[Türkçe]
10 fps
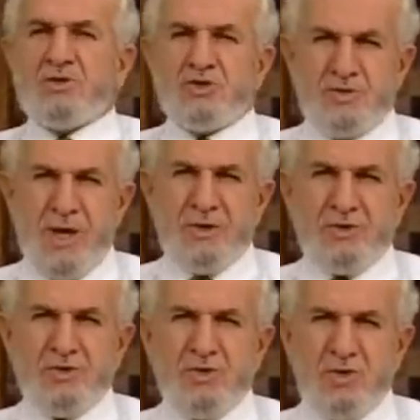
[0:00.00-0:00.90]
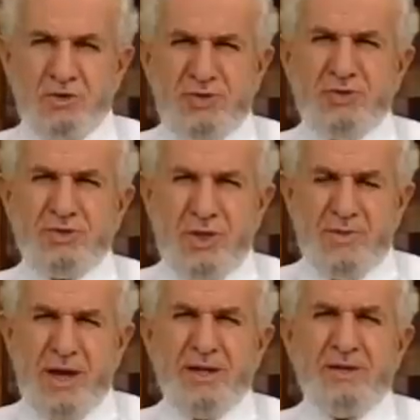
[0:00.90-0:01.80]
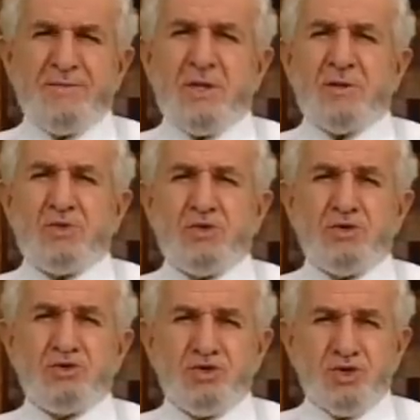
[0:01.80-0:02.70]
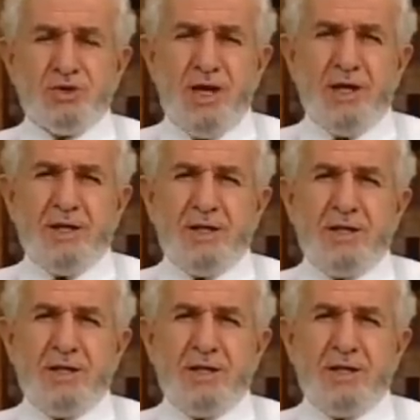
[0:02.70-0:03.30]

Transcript: Cuma günü olduğu zaman bütün kuşlar,